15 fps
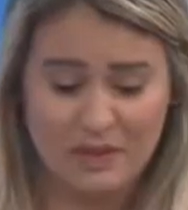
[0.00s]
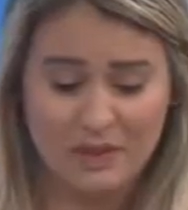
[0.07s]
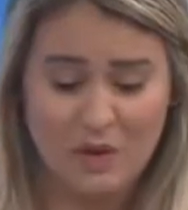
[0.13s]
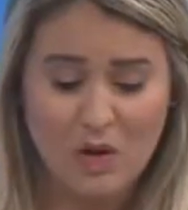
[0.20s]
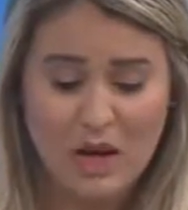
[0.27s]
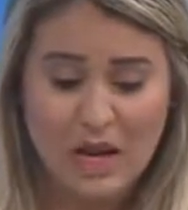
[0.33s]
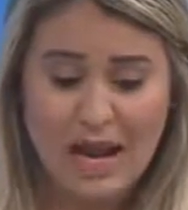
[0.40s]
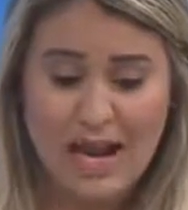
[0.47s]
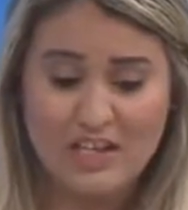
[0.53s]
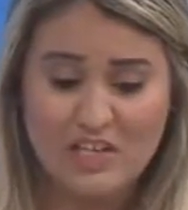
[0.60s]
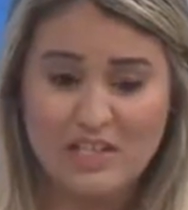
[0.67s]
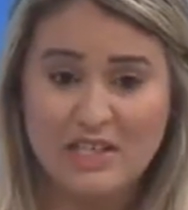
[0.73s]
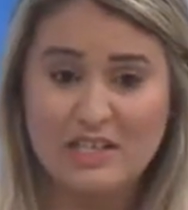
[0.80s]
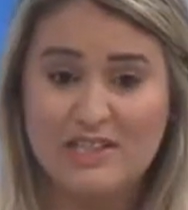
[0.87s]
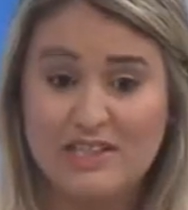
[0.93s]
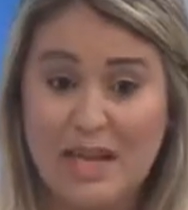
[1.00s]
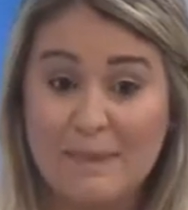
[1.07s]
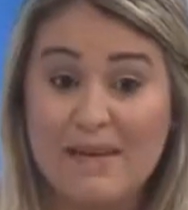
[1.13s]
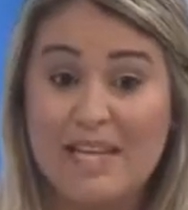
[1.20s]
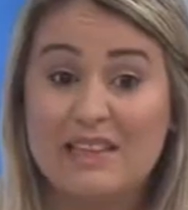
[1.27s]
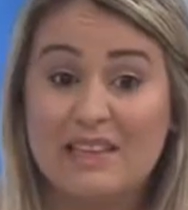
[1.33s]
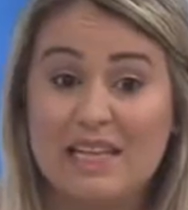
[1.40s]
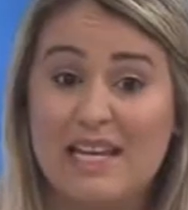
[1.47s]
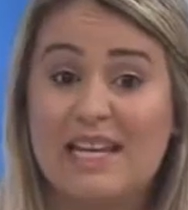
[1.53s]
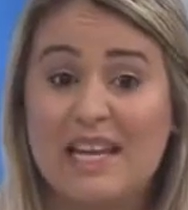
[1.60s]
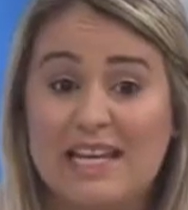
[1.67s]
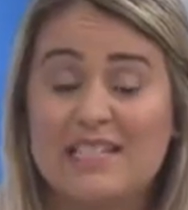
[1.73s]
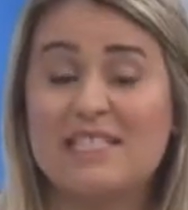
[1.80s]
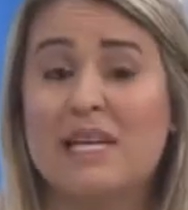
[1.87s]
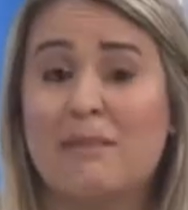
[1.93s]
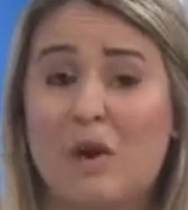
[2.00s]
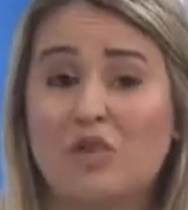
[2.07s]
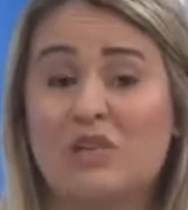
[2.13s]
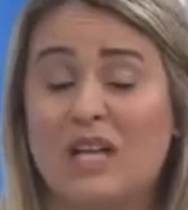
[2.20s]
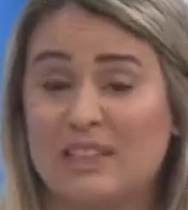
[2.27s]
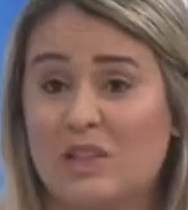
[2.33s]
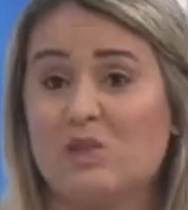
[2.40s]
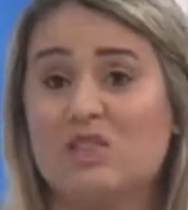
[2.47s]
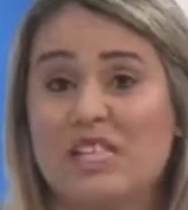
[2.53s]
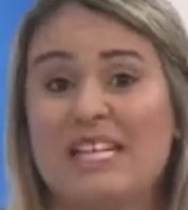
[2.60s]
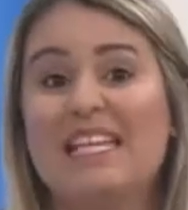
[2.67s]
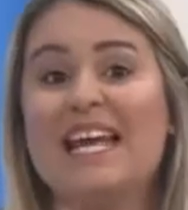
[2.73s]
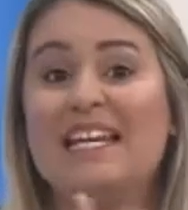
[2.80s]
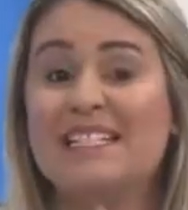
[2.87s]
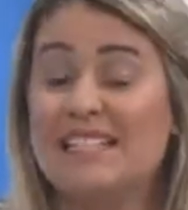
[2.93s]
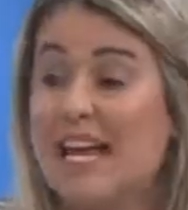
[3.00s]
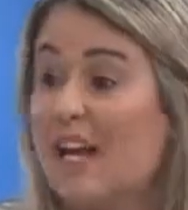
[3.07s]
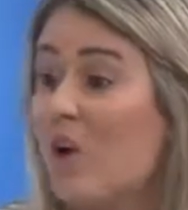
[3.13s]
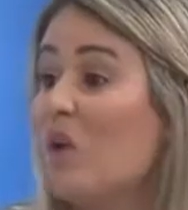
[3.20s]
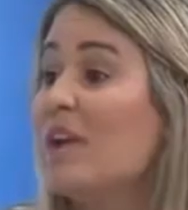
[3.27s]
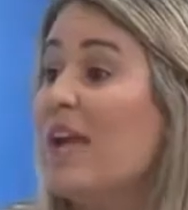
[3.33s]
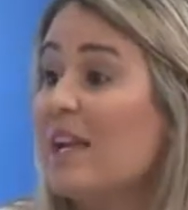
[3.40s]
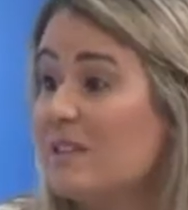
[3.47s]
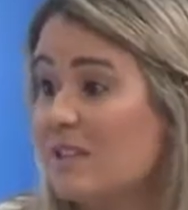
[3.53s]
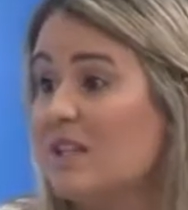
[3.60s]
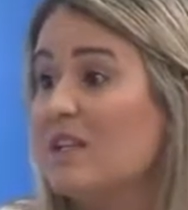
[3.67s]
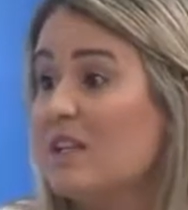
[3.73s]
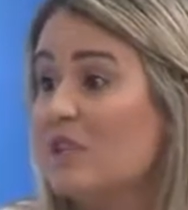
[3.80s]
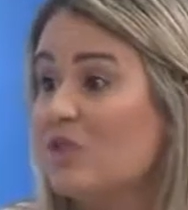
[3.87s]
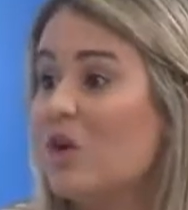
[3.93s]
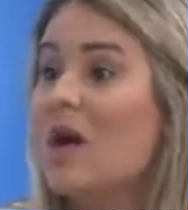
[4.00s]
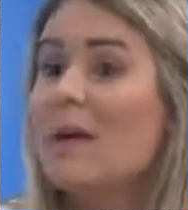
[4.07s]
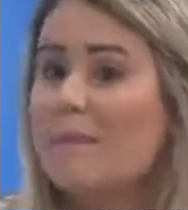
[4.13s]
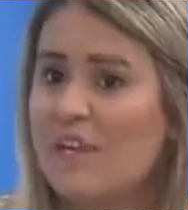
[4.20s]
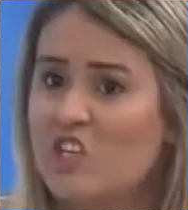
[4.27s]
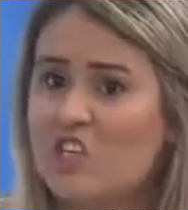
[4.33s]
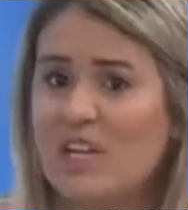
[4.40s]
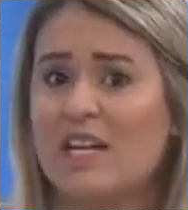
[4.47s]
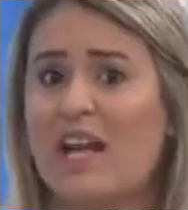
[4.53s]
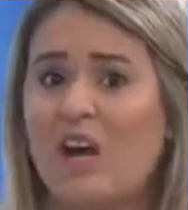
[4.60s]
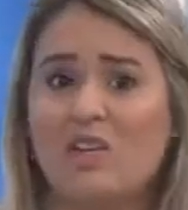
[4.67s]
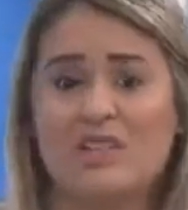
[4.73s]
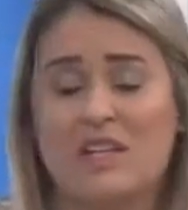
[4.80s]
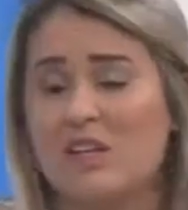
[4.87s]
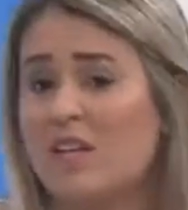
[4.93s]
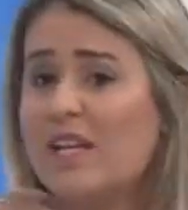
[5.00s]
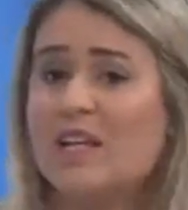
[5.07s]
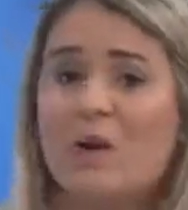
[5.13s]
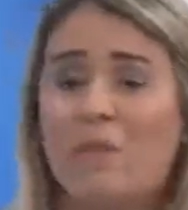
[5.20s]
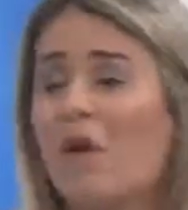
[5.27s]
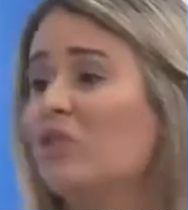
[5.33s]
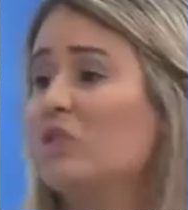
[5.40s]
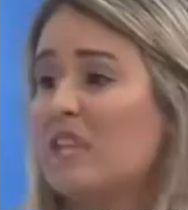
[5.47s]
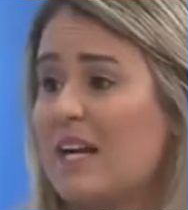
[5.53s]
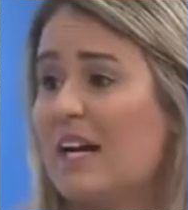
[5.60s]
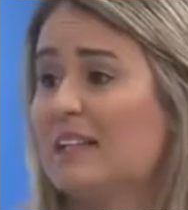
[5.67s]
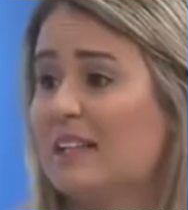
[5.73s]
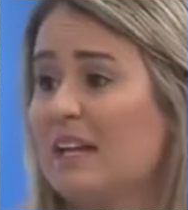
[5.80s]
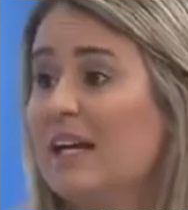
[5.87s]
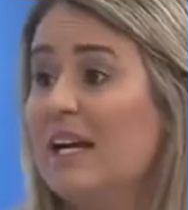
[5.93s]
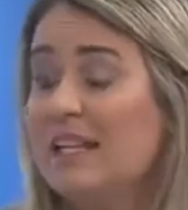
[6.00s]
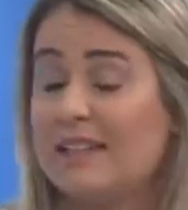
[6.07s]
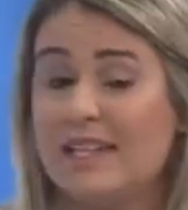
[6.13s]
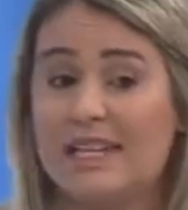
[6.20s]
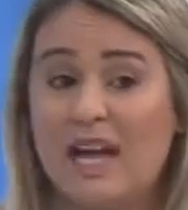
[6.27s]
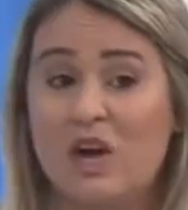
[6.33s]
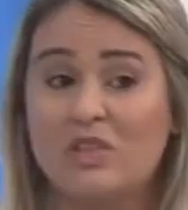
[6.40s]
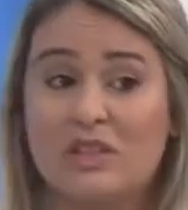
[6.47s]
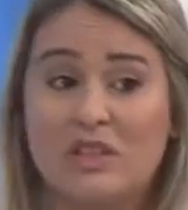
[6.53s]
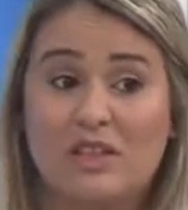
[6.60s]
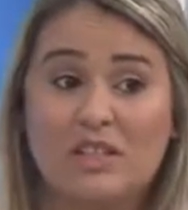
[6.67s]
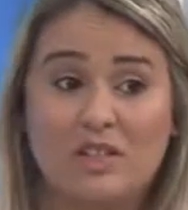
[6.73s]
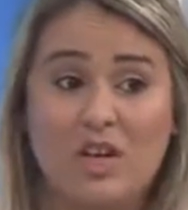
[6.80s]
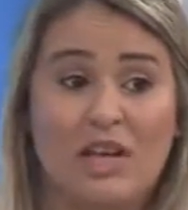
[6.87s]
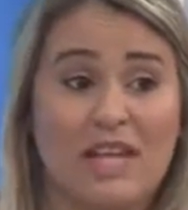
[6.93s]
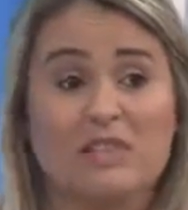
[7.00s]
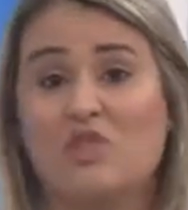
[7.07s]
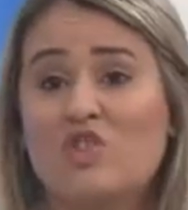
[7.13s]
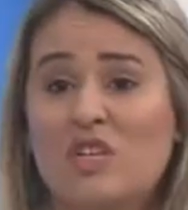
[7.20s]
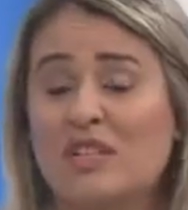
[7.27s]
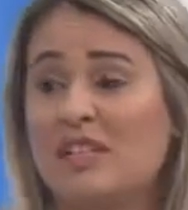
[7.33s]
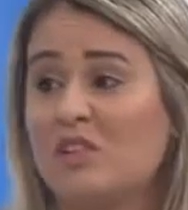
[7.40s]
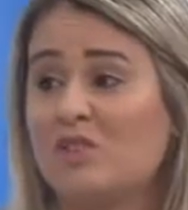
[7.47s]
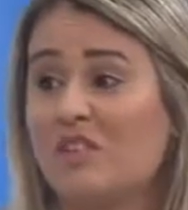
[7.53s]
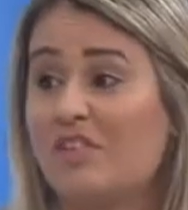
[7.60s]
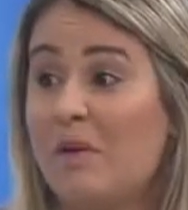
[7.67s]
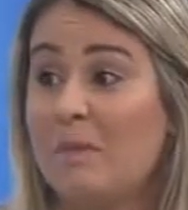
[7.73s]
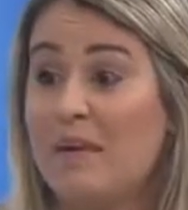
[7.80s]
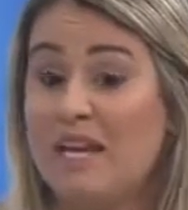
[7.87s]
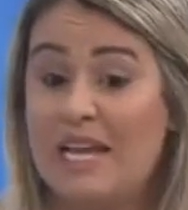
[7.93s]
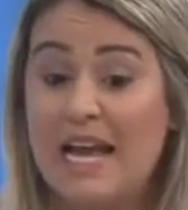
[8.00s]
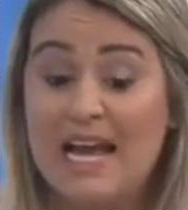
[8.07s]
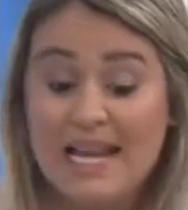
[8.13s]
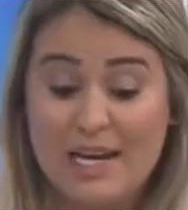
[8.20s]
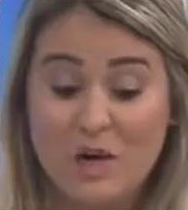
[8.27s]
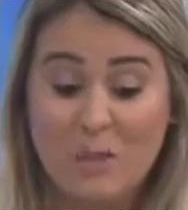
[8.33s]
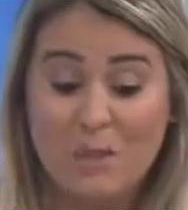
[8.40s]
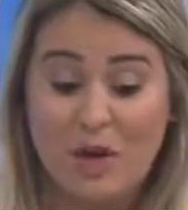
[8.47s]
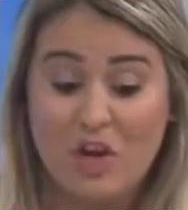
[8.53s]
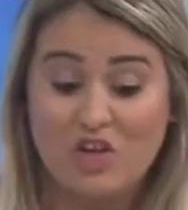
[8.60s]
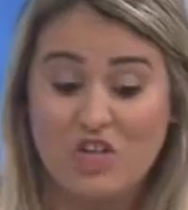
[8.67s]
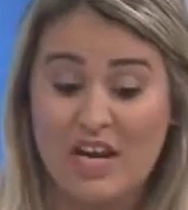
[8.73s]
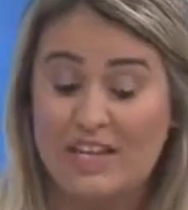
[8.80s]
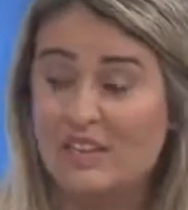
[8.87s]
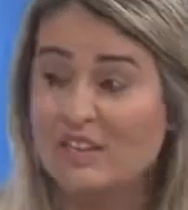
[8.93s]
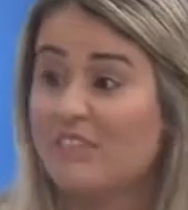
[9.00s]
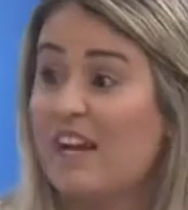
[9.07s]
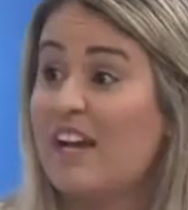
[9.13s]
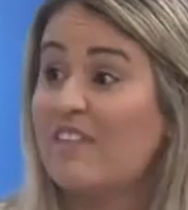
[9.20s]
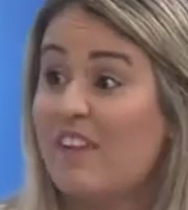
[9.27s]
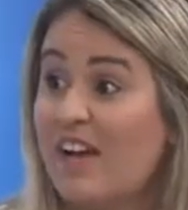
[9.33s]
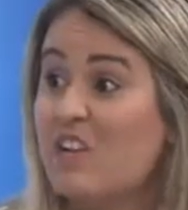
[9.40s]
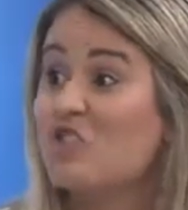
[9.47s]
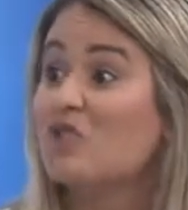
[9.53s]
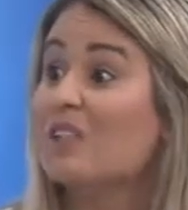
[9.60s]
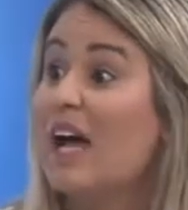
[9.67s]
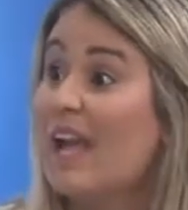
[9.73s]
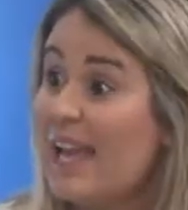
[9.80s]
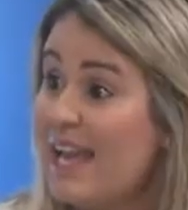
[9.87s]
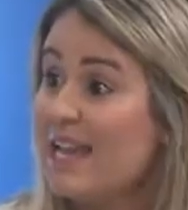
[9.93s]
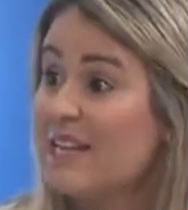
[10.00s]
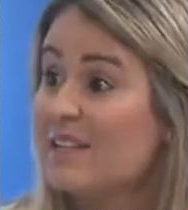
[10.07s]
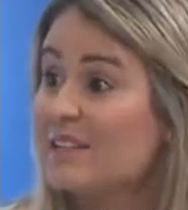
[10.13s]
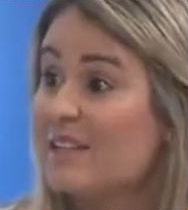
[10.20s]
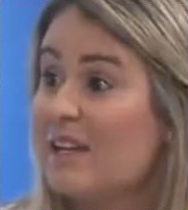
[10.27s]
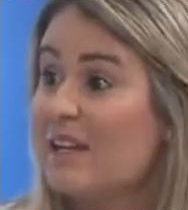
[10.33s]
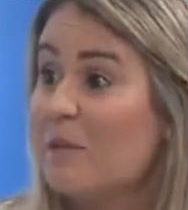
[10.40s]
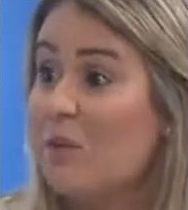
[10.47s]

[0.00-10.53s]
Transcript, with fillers: Então, a gente sabe que tem aqueles que maltratam-se e eles reconhecem isso. Mas tem carroceiro que não maltrata, tem carroceiro que só quer sustentar sua família. E o projeto vai ajudar eles.